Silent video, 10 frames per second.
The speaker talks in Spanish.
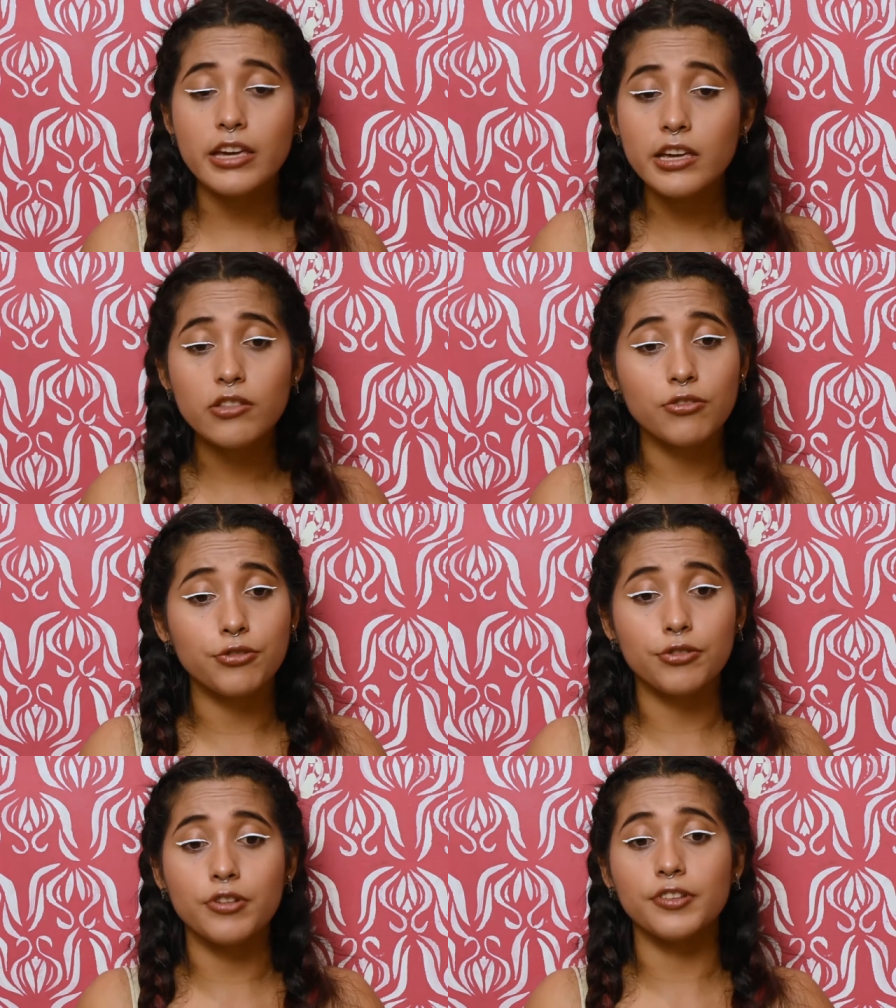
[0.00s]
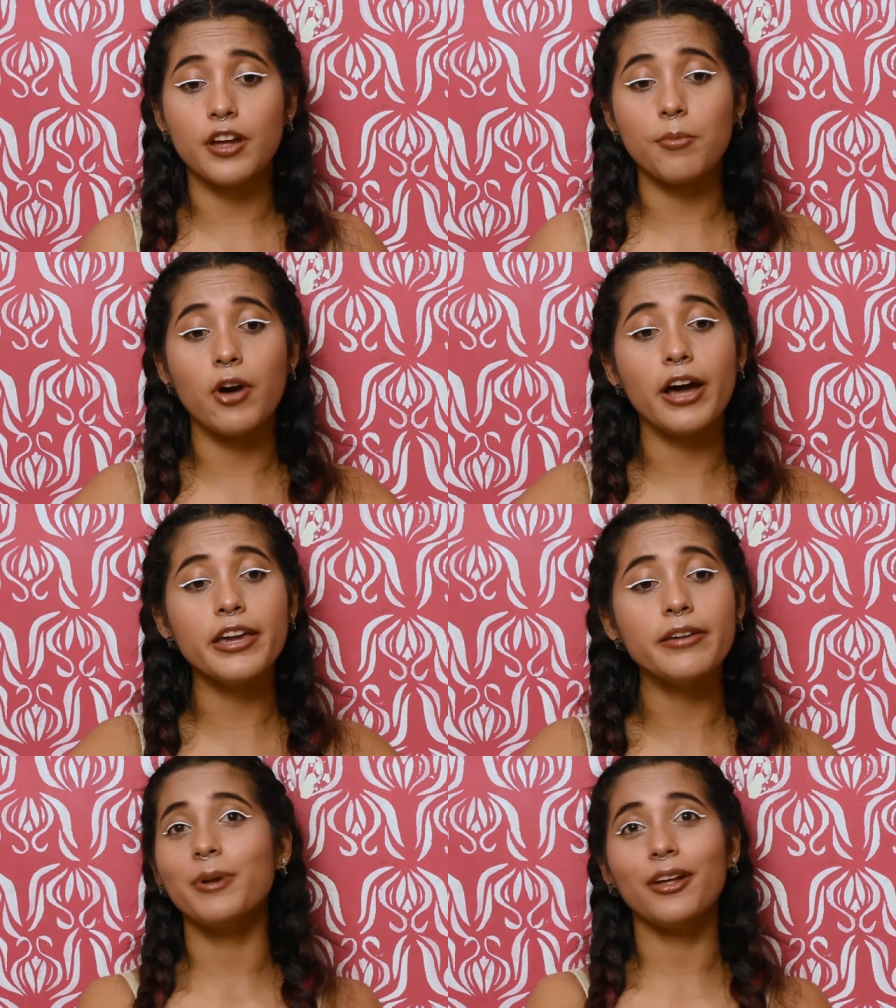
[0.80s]
Y nosotros estábamos ahí
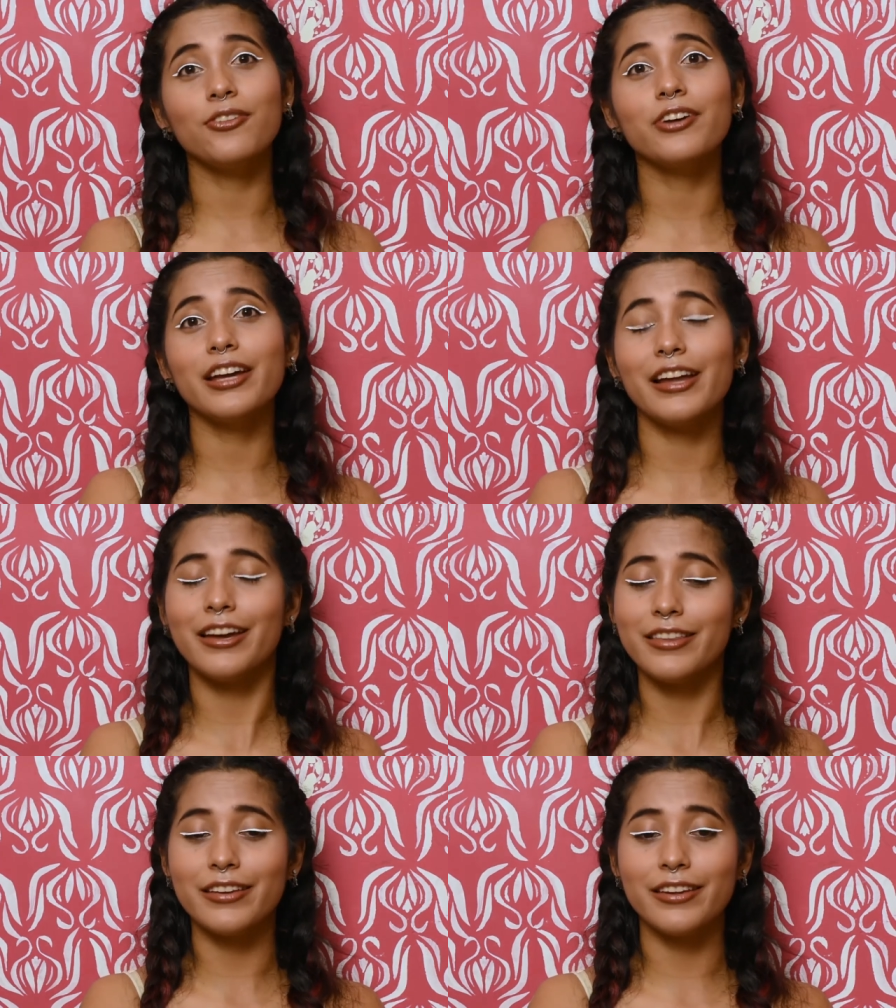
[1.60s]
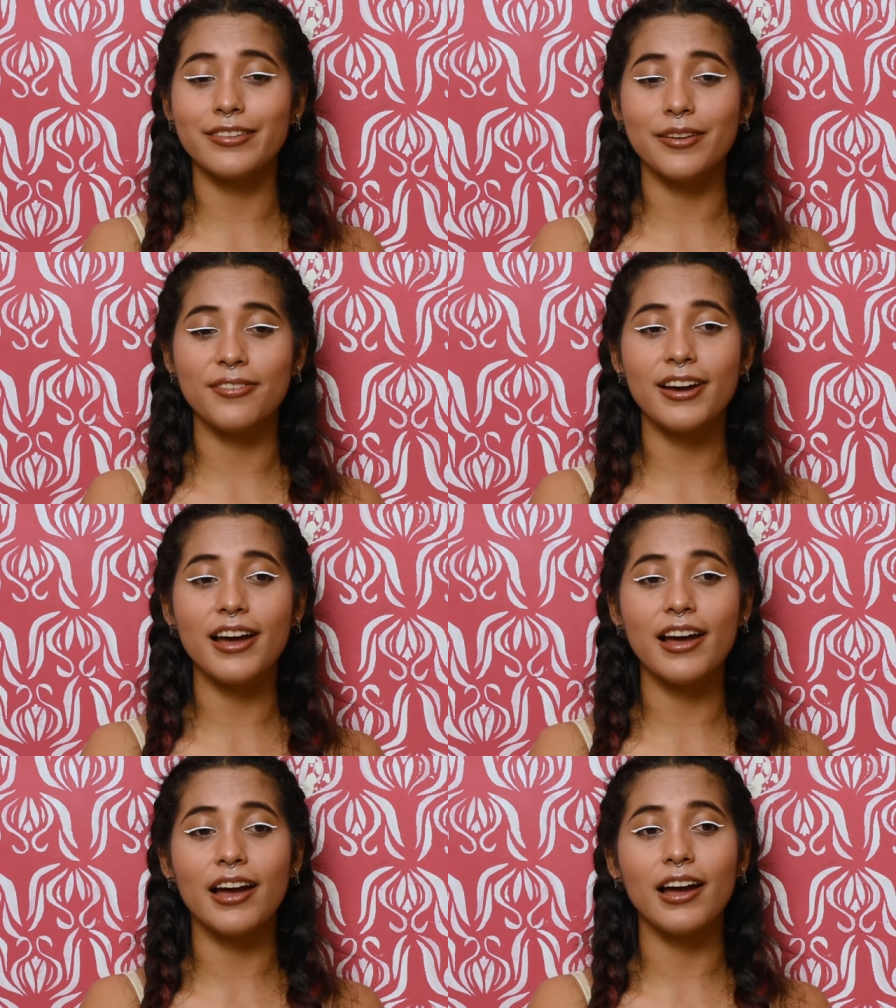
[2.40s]
esperando que la gente que se
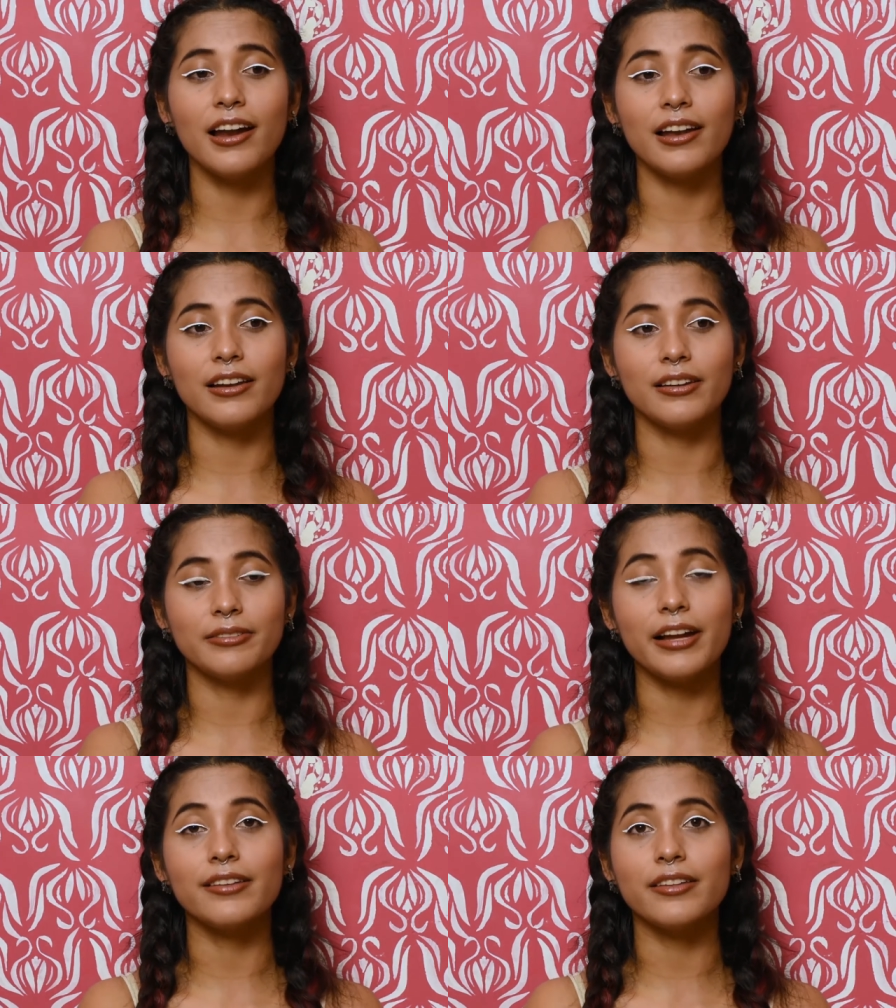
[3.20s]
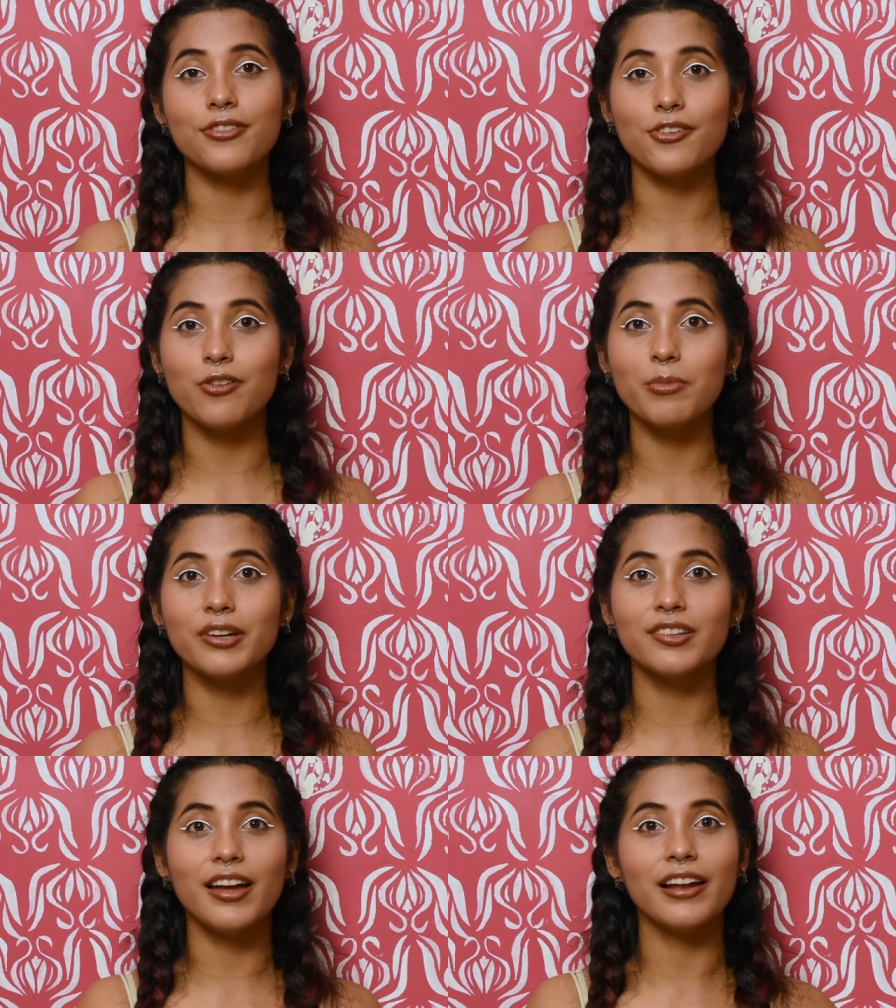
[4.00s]
va al, al centro
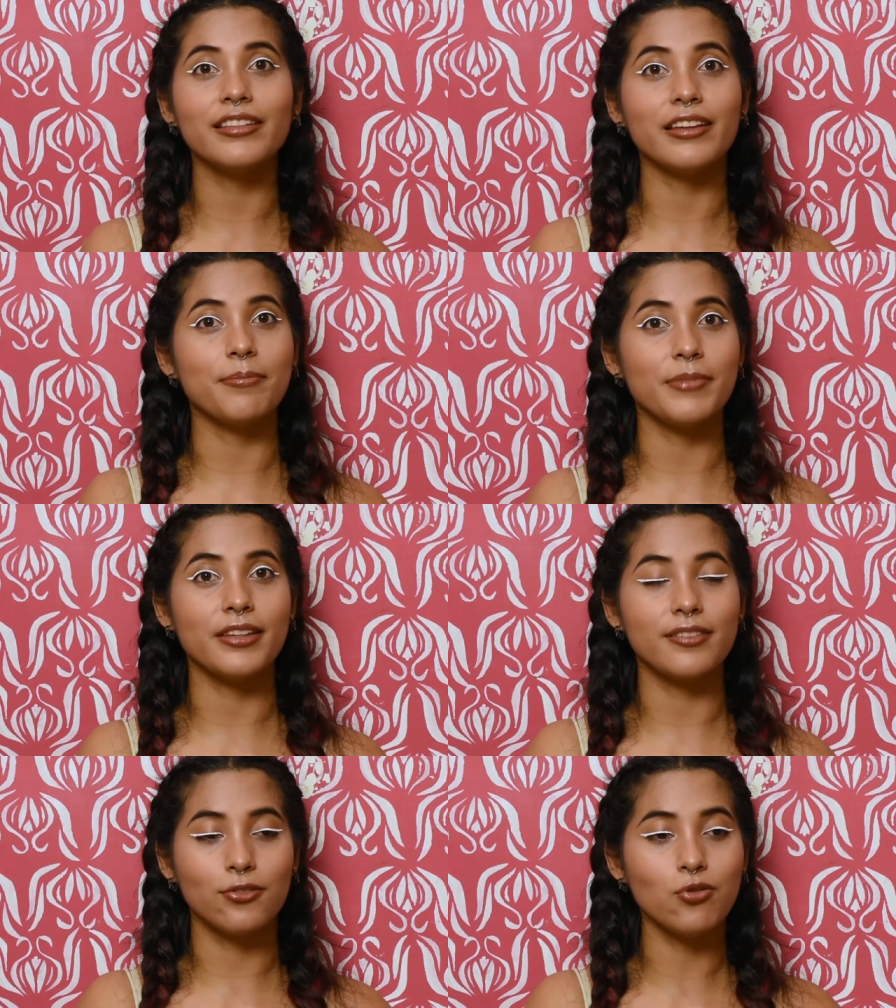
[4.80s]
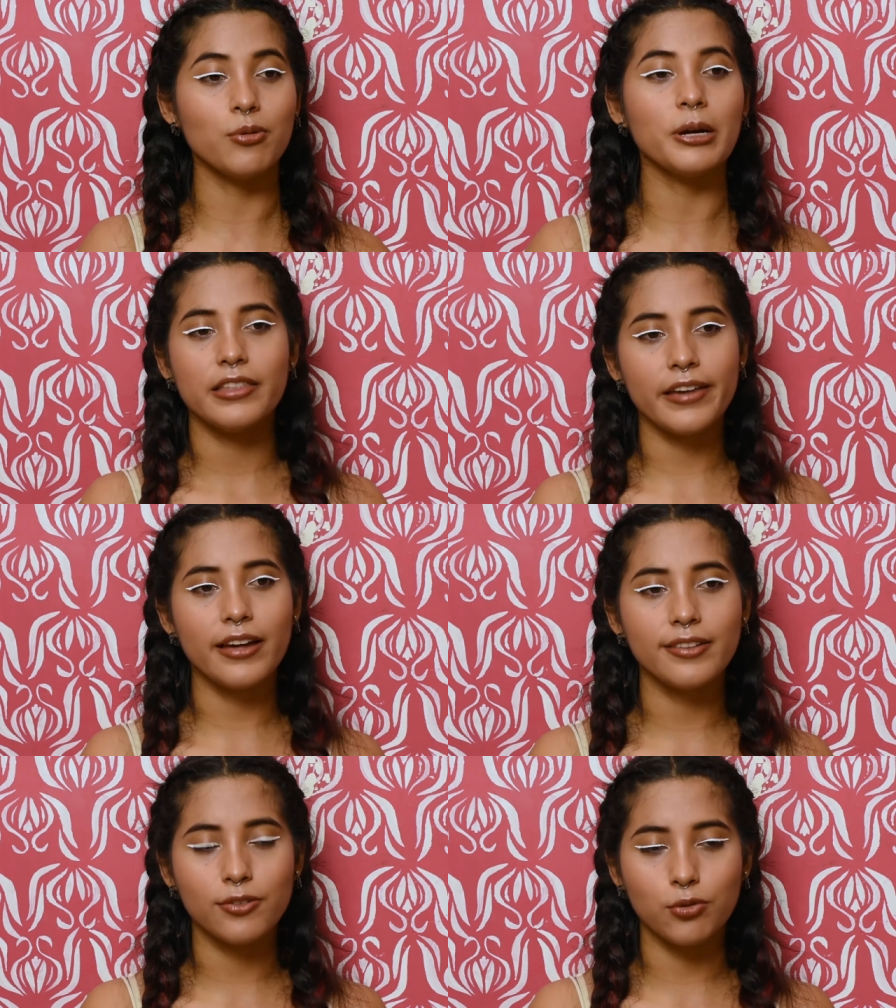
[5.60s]
comercial también se suba. Ya se